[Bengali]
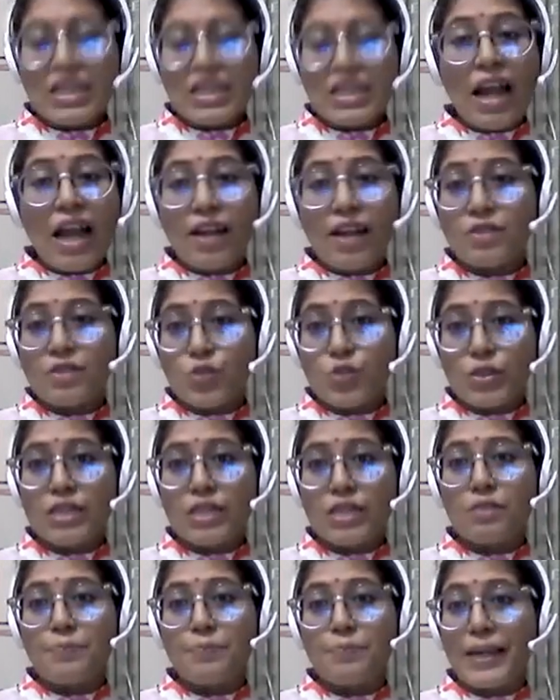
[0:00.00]
আর যদি
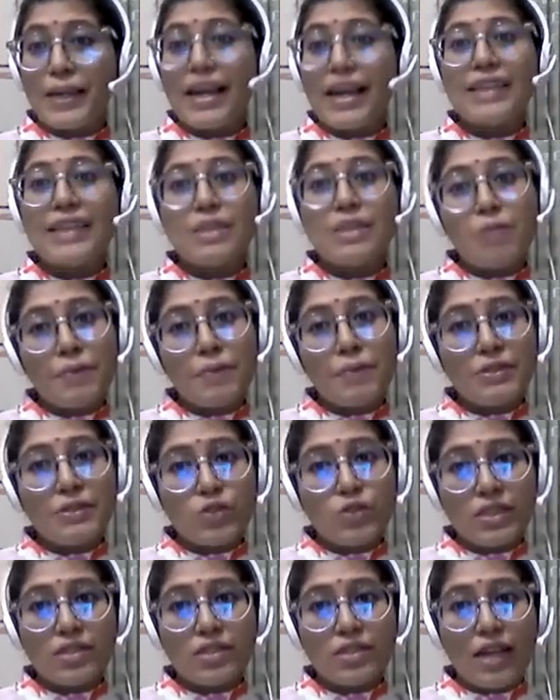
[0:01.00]
বেকায়দা ভাবে
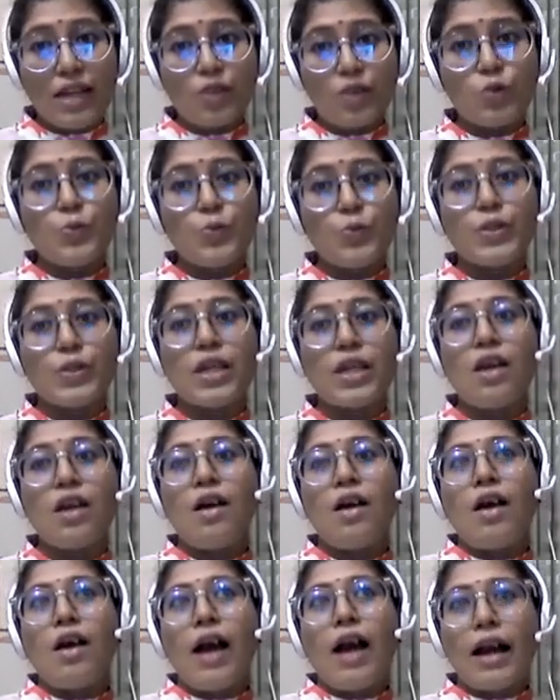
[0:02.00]
যদি কারো উপরে
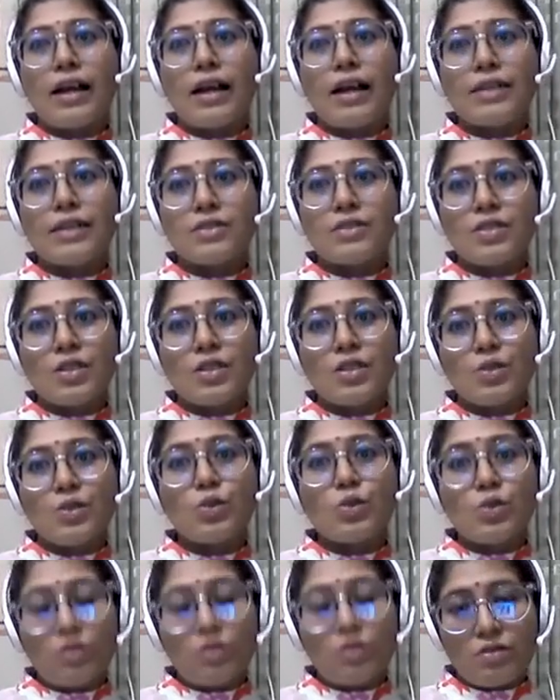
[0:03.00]
আঘাত
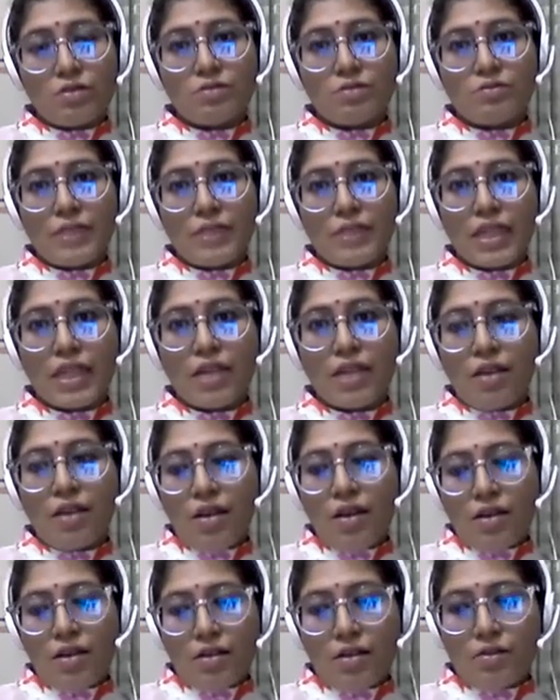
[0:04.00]
মানে
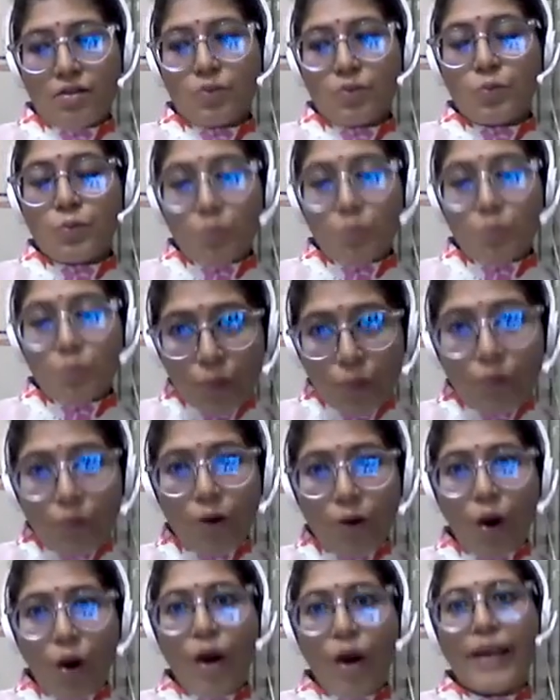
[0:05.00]

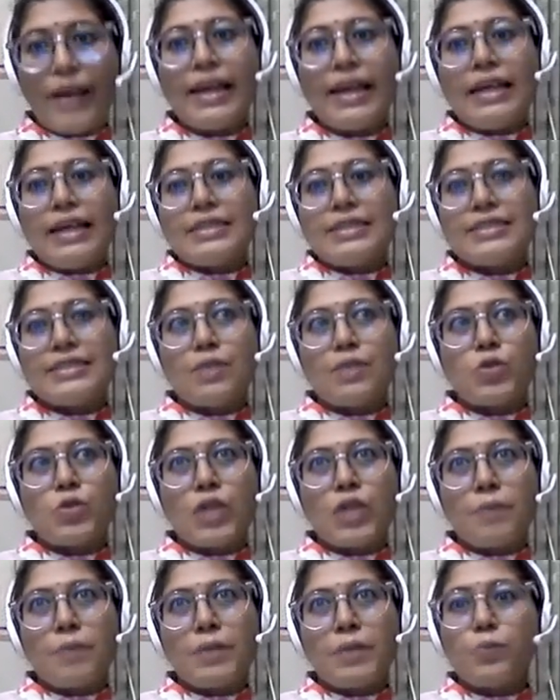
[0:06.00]
হয় যেমন
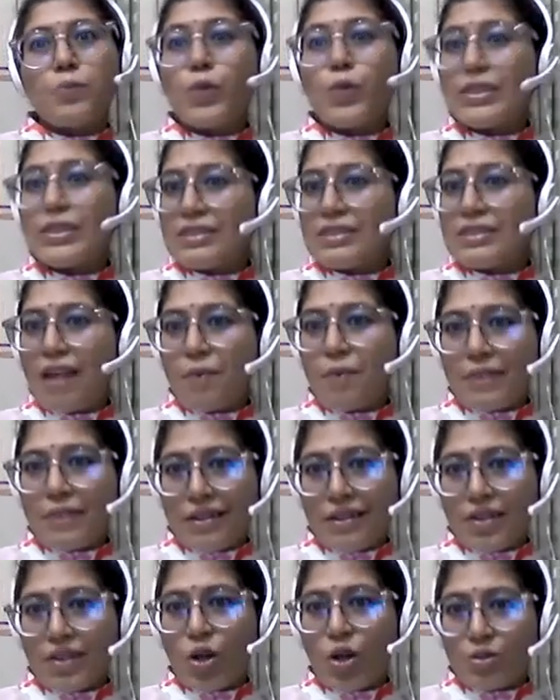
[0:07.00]
আমরা বুয়েটের
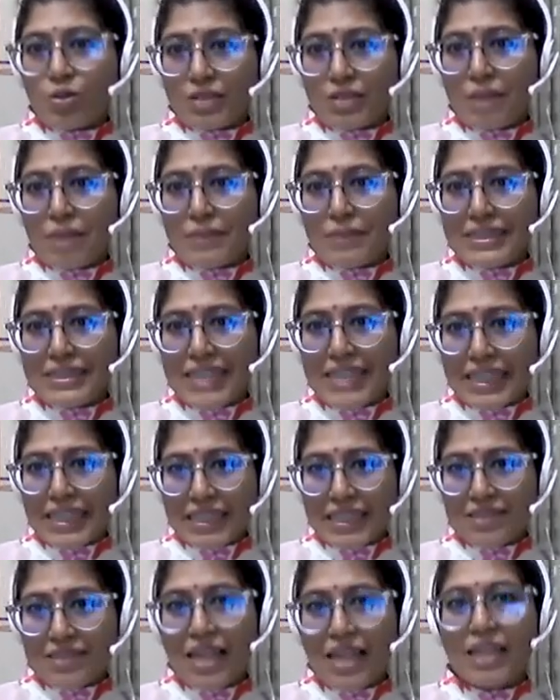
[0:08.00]
আবরারের ঘটনা আমরা জানি
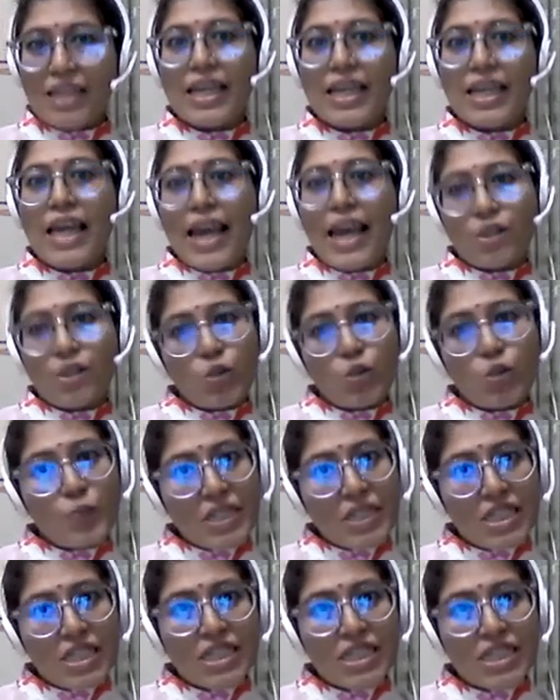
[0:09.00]
তাকে এত
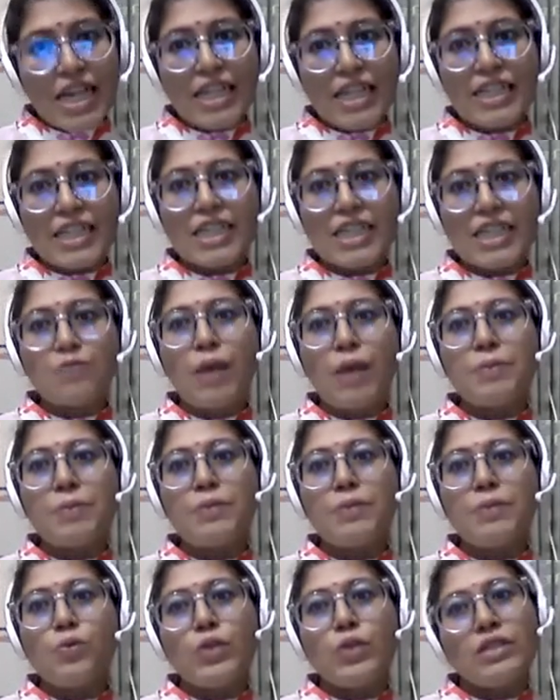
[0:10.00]
বেশি শারীরিকভাবে
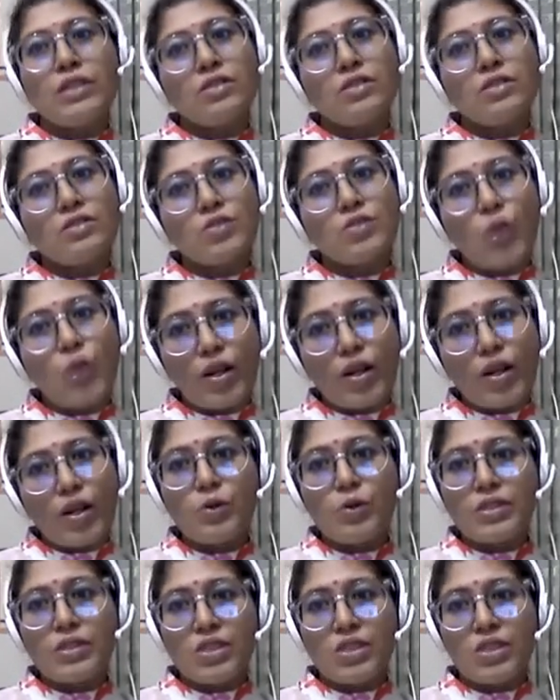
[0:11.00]
বুলিং করা
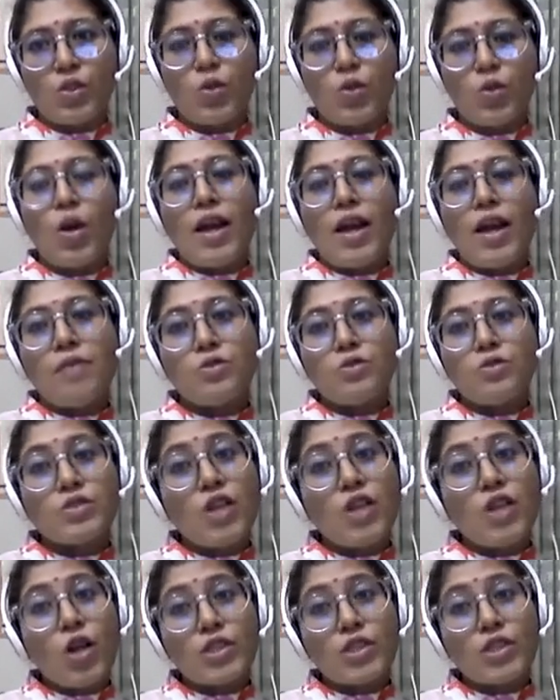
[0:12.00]
হয়েছিল
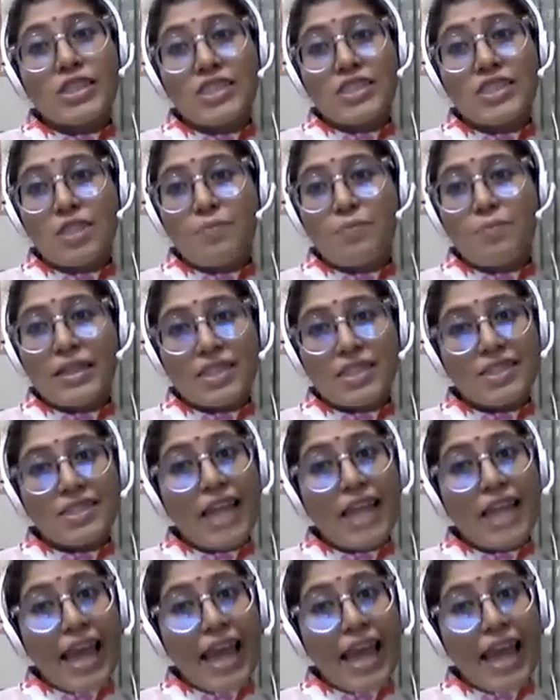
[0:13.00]
ওটা অত্যাচারের মাত্রাটা